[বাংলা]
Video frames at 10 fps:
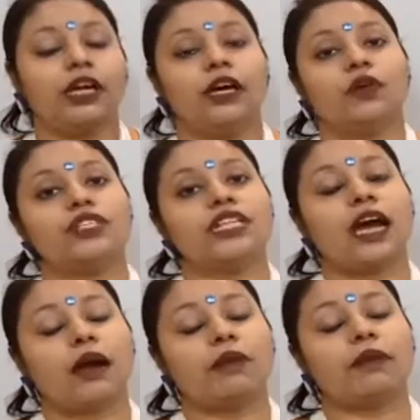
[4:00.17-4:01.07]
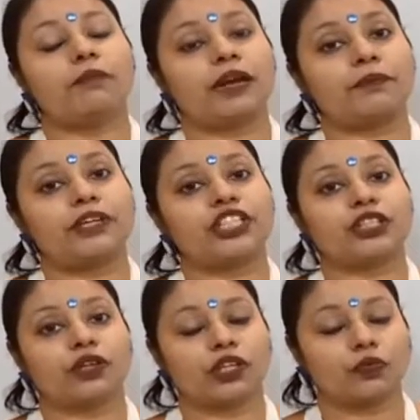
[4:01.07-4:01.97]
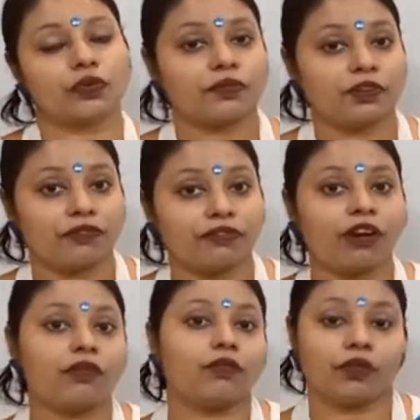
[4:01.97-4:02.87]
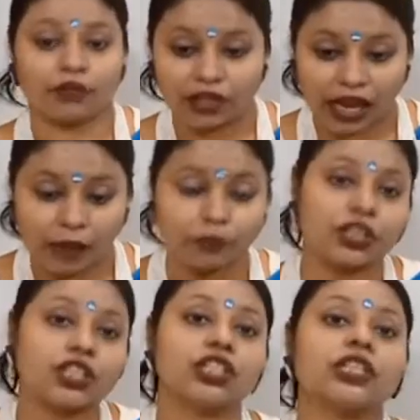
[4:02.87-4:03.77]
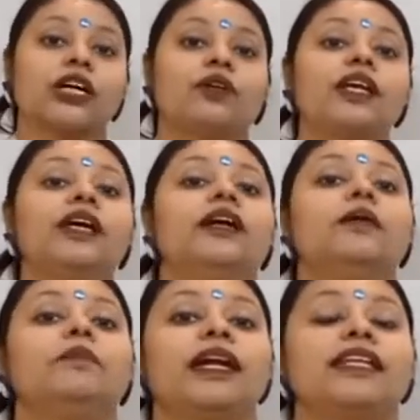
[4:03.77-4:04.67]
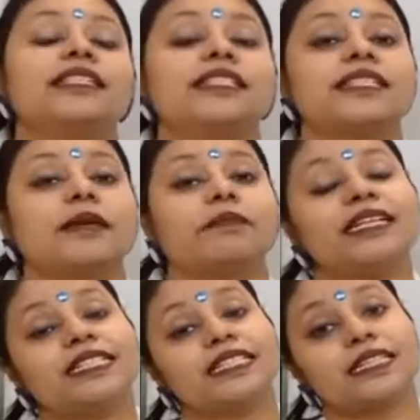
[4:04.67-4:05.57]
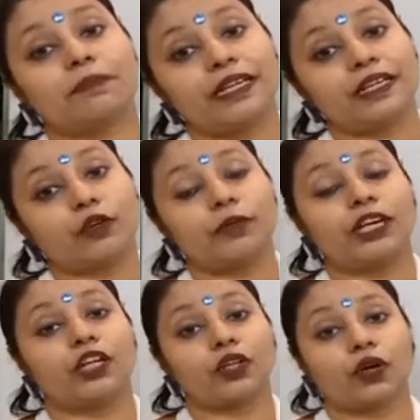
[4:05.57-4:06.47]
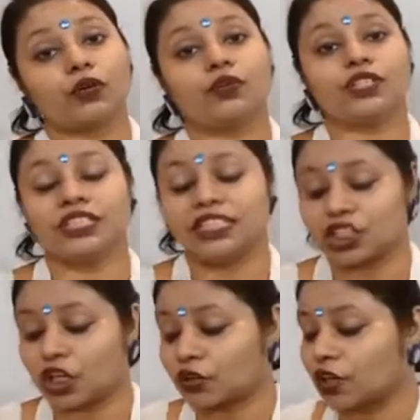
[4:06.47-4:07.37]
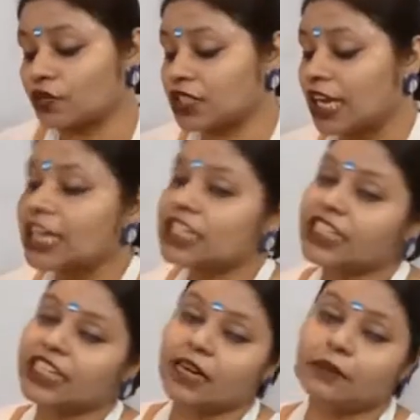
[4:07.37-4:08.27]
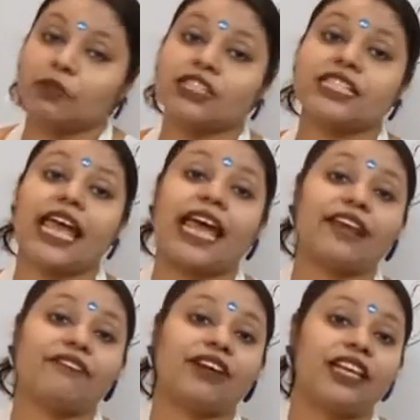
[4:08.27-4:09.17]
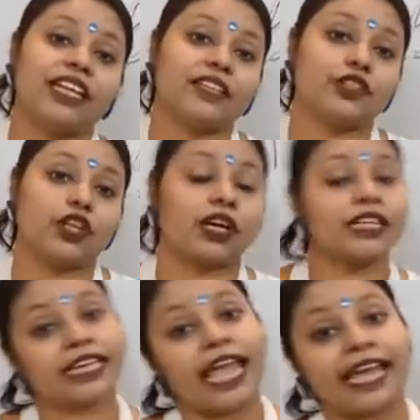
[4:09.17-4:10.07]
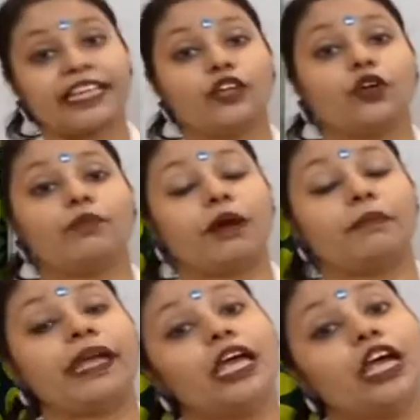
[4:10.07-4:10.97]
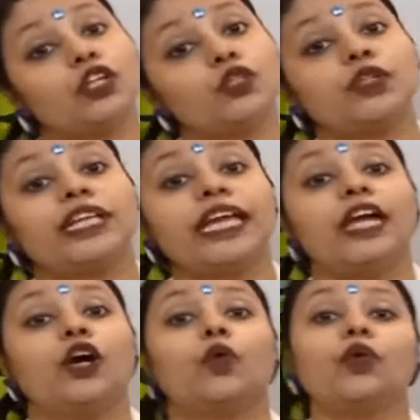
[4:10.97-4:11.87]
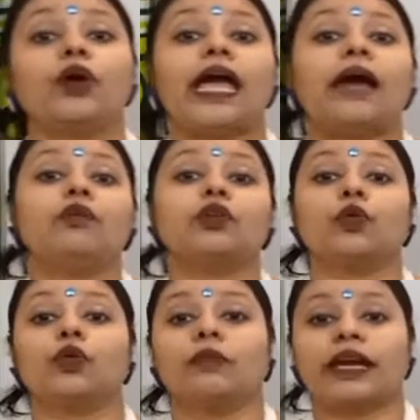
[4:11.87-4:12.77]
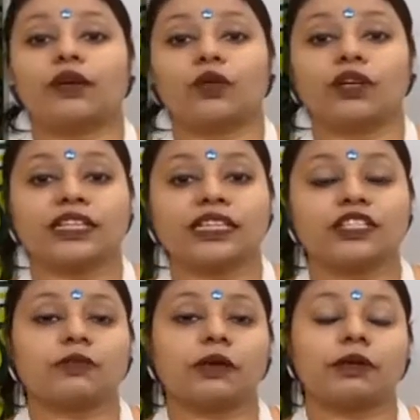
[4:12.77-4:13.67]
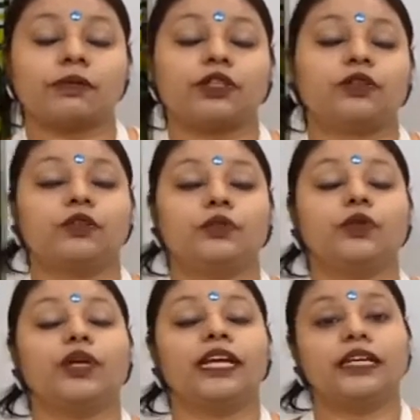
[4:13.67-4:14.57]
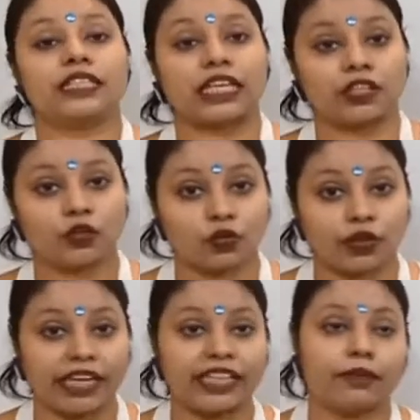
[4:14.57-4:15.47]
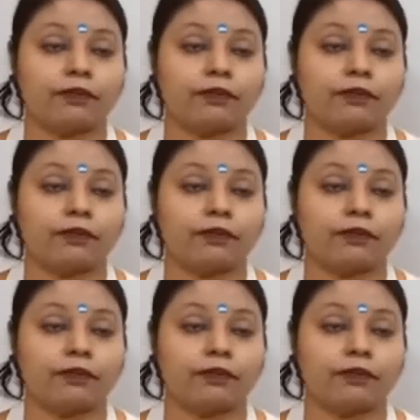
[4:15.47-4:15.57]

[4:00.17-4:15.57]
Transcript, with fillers: হচ্ছে আমার ব্লাড প্রেশার অনেক কমে গেল ফল করে গেল এই হাইপোটেনশনের কারণে ব্লাডের যে সাপ্লাই সে সাপ্লাইটা কমে গেল তখন হচ্ছে যে শখটা হচ্ছে সেটাকে আমরা বলতেছি অ্যানাফাইলেকটিক শখ ঠিক একই রকমভাবে যদি কোনো এমন কোনো মাইক্রো অর্গানিজম আমার ভিতরে ঢুকে সাধারণত নেগেটিভ